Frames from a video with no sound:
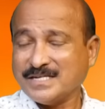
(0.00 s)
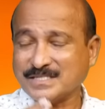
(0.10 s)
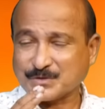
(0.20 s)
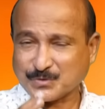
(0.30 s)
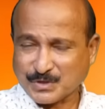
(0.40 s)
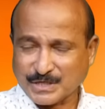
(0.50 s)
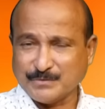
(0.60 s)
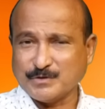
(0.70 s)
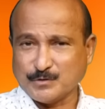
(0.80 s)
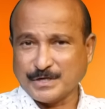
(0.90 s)
அத்தனை
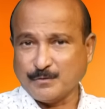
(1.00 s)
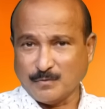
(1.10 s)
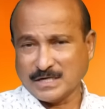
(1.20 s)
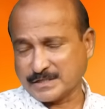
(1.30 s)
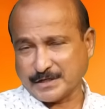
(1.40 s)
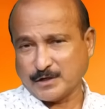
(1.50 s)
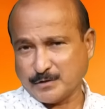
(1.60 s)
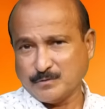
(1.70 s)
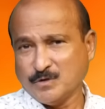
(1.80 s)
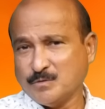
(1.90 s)
பேருடைய
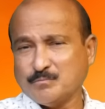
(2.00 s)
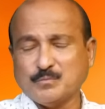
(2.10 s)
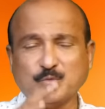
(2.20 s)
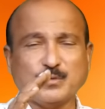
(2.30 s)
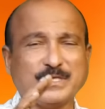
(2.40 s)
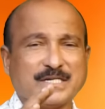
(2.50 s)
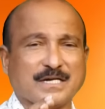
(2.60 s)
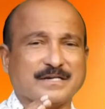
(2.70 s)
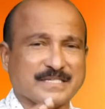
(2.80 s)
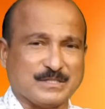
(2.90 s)
வாழ்க்கையிலையும் மூணு
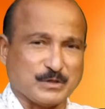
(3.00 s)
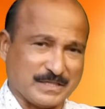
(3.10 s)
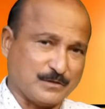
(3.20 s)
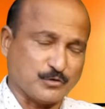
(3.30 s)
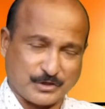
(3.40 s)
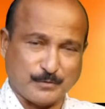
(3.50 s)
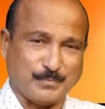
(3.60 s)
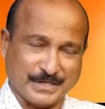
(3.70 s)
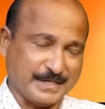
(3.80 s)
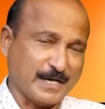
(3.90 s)
காரியத்தை கற்று
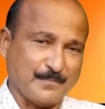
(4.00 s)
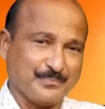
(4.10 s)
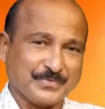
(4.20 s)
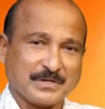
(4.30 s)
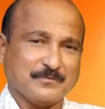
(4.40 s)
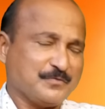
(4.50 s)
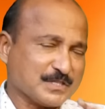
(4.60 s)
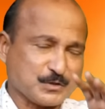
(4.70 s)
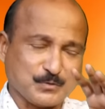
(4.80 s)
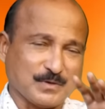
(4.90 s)
போகிறா
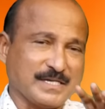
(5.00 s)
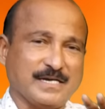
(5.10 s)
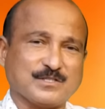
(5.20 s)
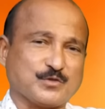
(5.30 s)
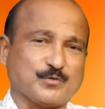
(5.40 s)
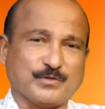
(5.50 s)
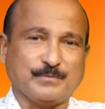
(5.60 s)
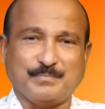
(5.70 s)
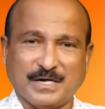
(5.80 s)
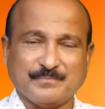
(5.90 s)
ஃபஸ்ட்டு உங்களை
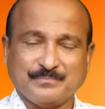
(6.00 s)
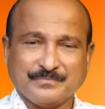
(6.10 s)
ஆசீர்வதிப்பா